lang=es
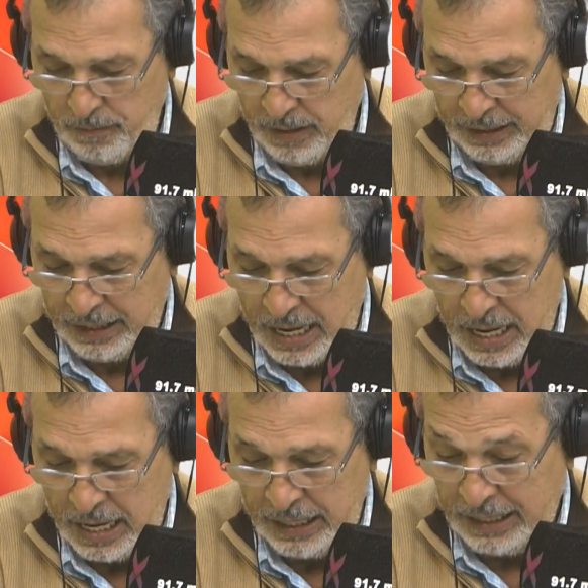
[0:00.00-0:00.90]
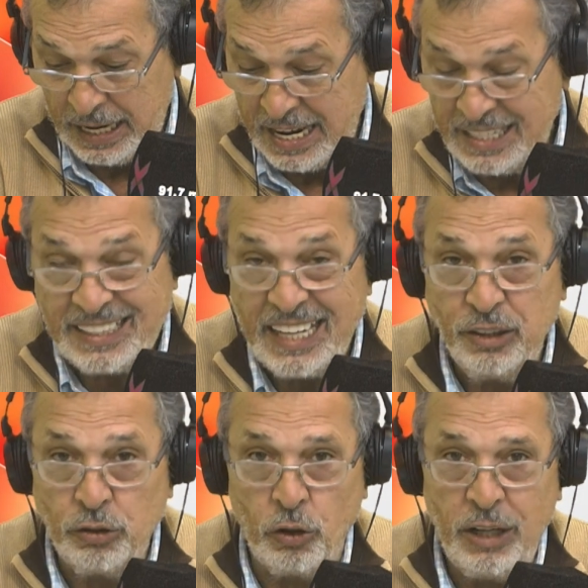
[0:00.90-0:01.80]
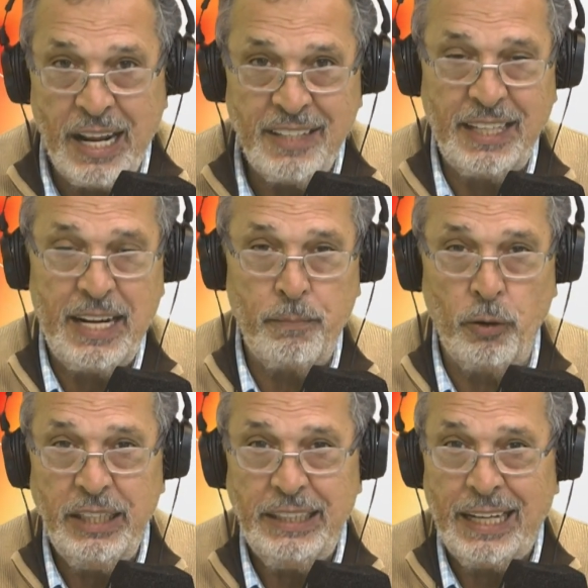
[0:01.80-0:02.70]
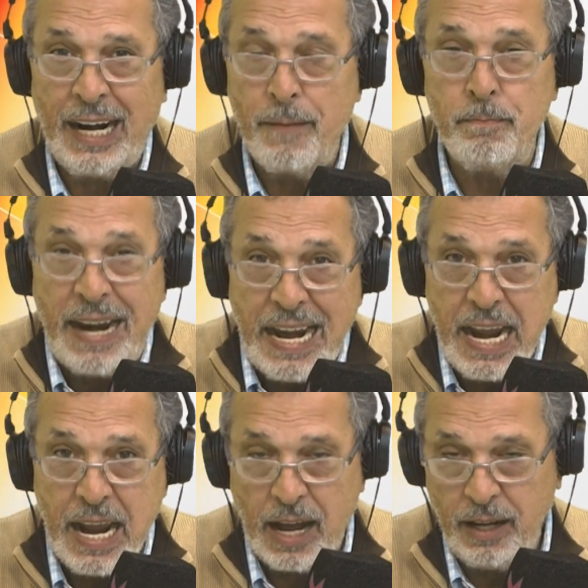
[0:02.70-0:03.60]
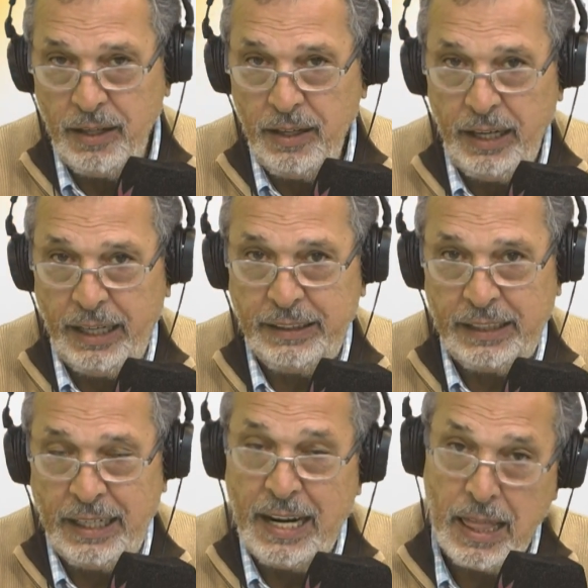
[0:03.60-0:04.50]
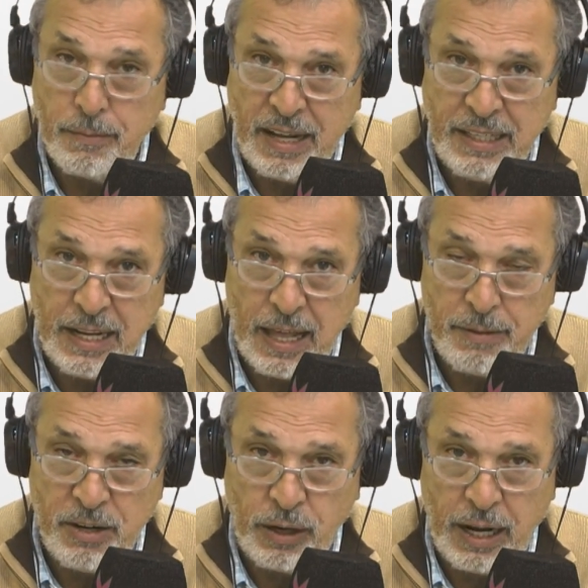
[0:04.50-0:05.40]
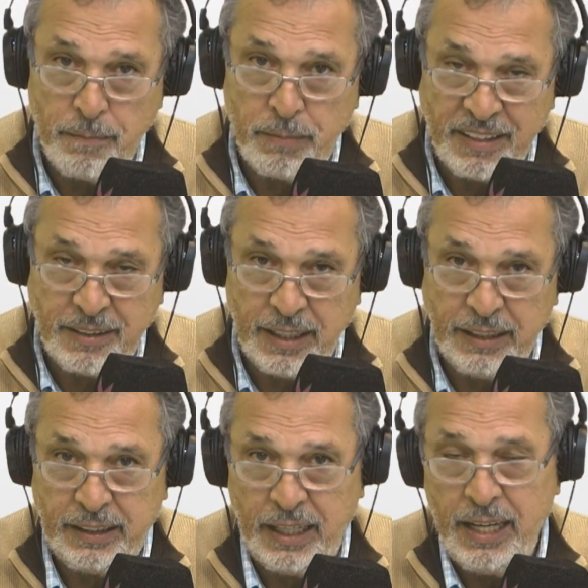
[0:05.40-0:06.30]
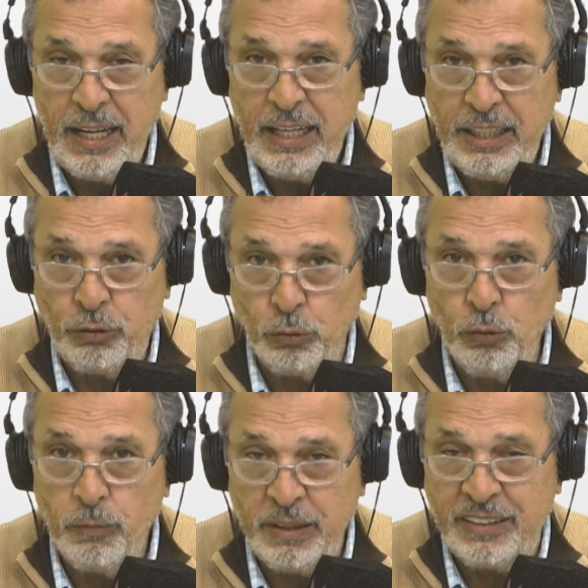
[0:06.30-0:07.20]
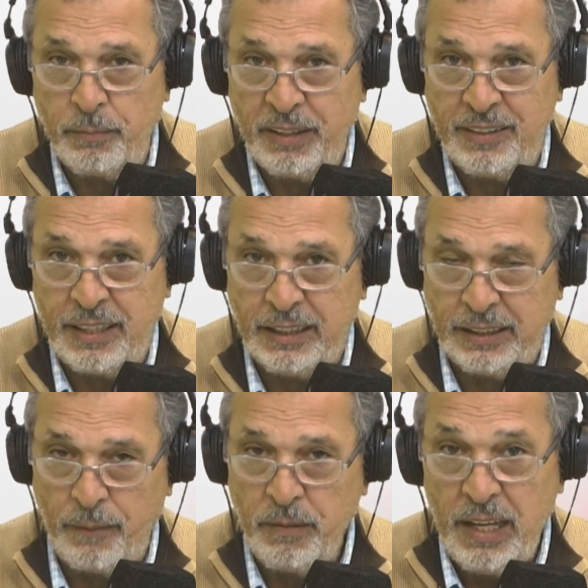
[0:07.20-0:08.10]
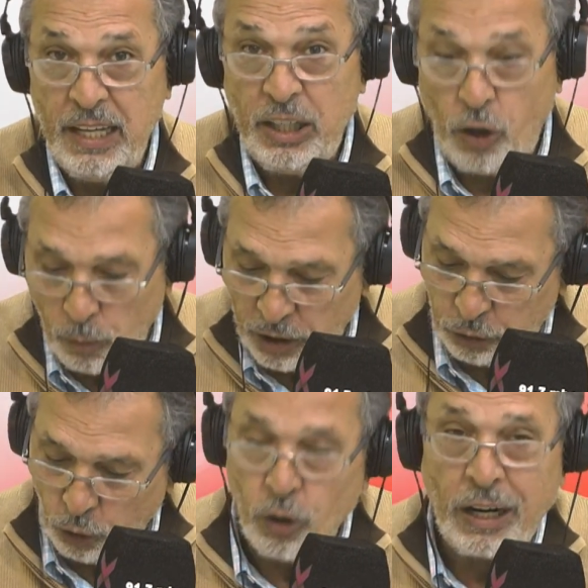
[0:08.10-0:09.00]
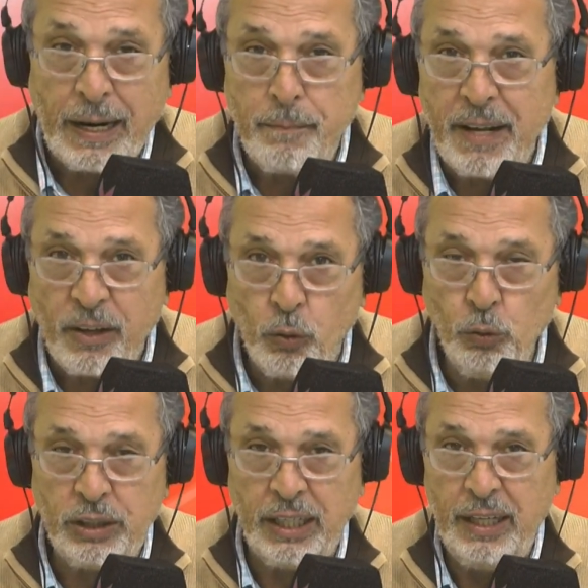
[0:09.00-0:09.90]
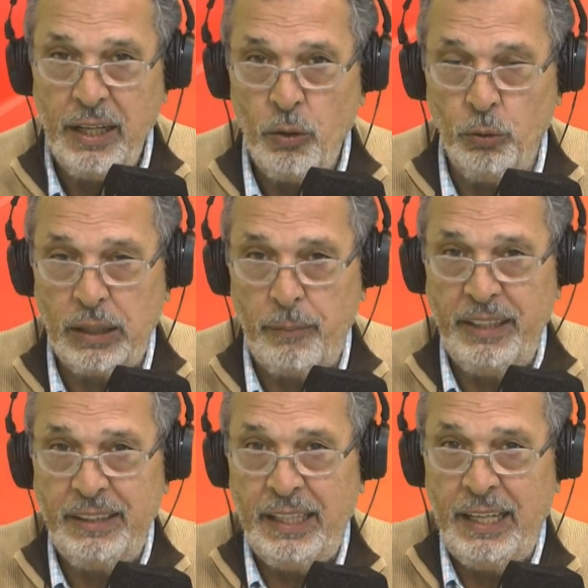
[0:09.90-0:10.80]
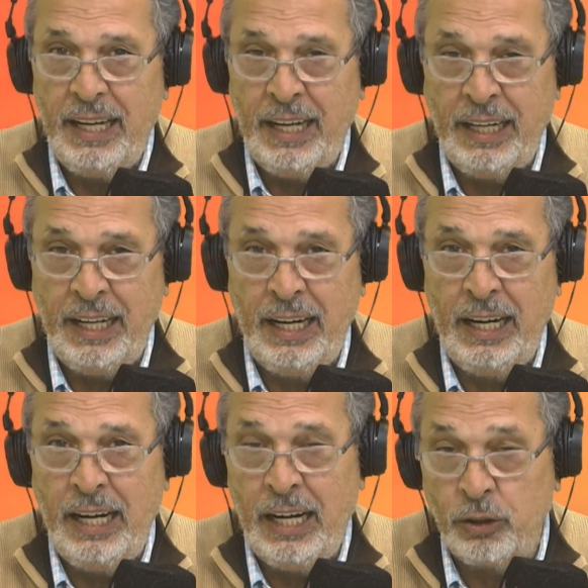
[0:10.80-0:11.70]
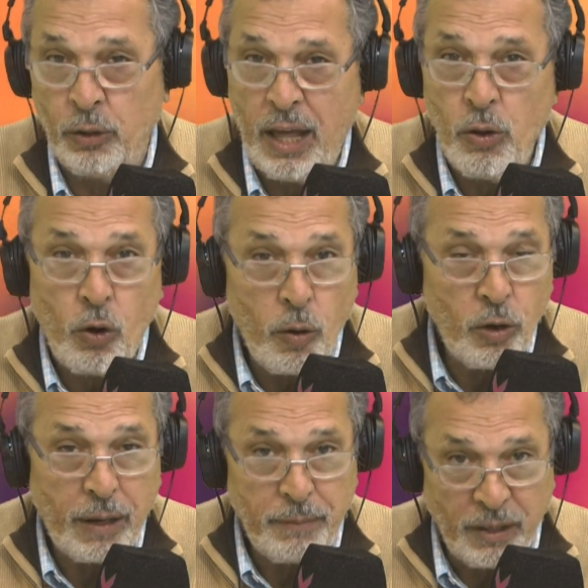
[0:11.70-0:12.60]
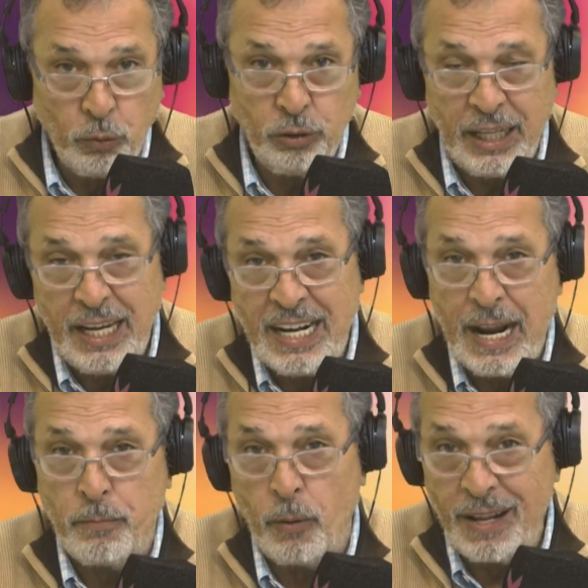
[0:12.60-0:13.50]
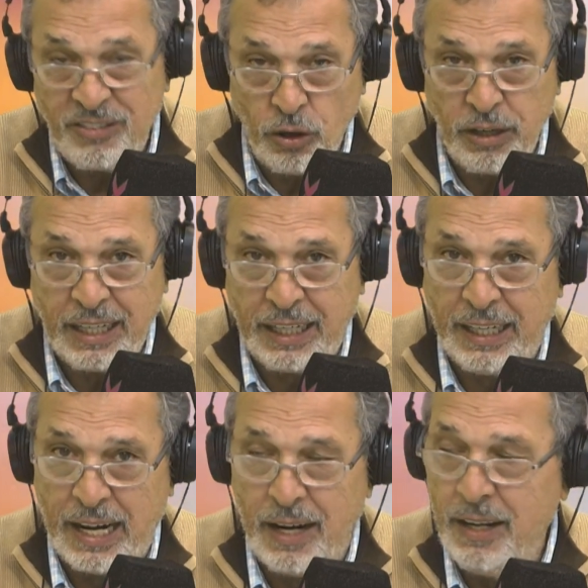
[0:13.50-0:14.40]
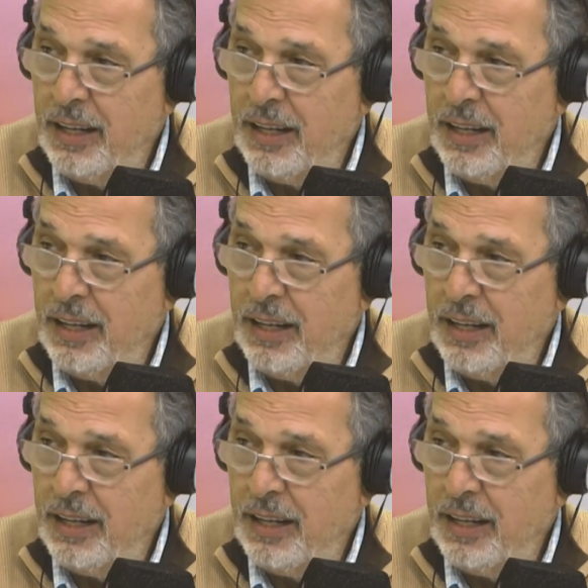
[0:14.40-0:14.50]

está, está en el centro de la escena política la pelea entre nada más ni nada menos que el presidente y su vicepresidenta. Y cómo esto repercute justamente en el electorado, cómo repercute en la población en general.